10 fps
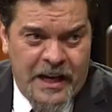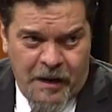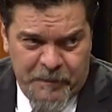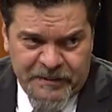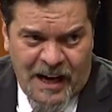
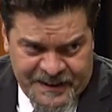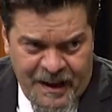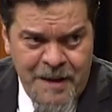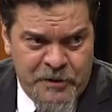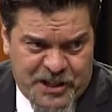bir
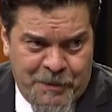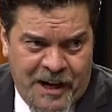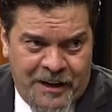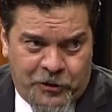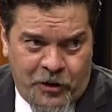hataymış gibi de
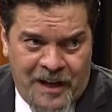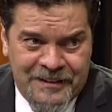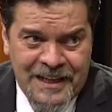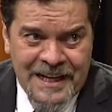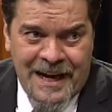anlatıyorlar.
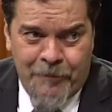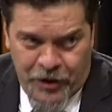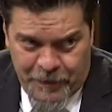Yani böyle bir, bir